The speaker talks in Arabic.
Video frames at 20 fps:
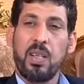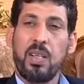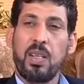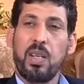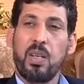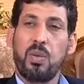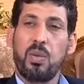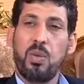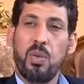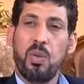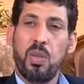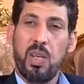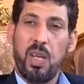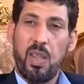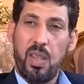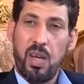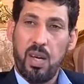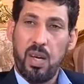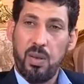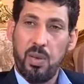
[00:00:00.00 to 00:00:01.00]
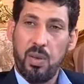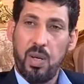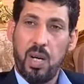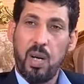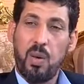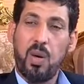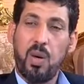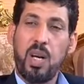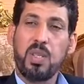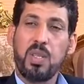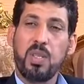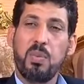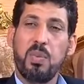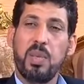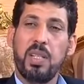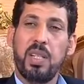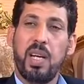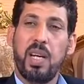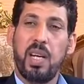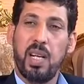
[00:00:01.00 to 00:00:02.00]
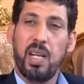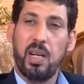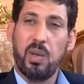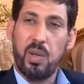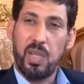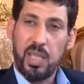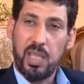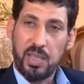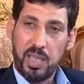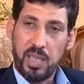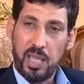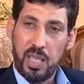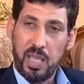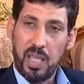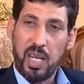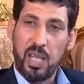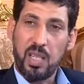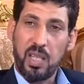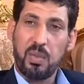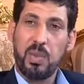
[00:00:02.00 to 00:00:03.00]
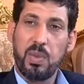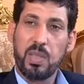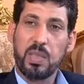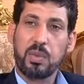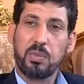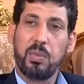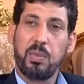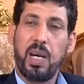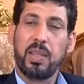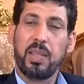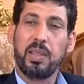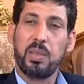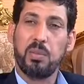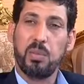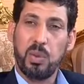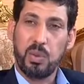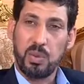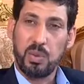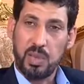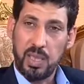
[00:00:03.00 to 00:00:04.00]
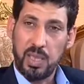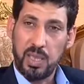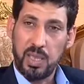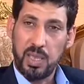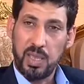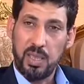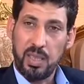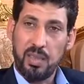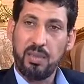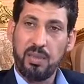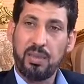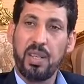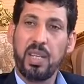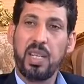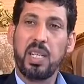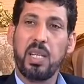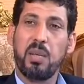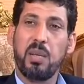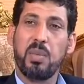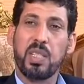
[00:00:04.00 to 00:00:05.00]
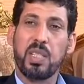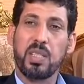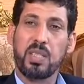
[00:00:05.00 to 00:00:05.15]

يكون قضاؤها واجبا على ولده الأكبر بعد موته فهي من